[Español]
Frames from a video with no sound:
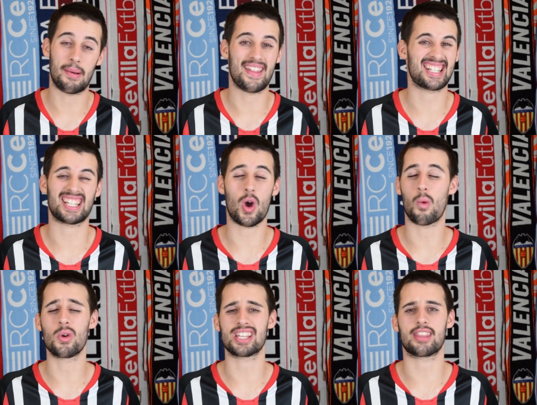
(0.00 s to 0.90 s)
La verdad es que es
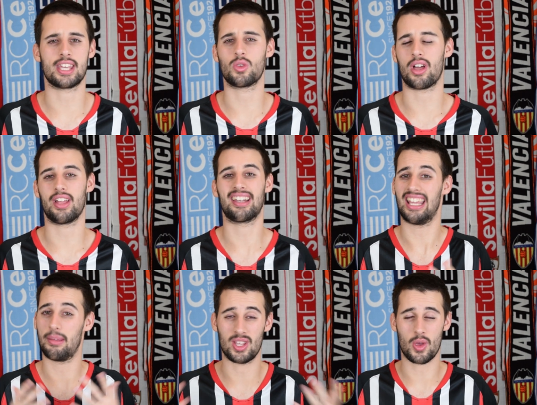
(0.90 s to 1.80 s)
algo muy sencillito de hacer
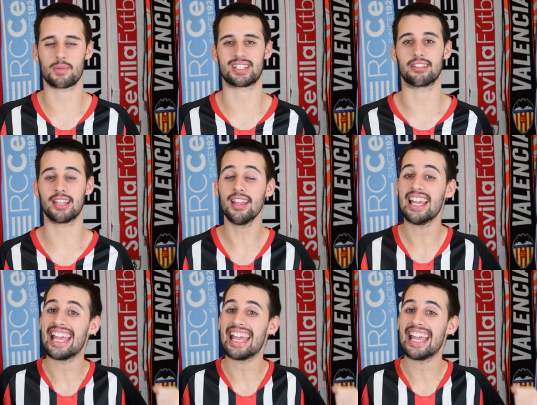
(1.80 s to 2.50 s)
y me ayudáis bastante.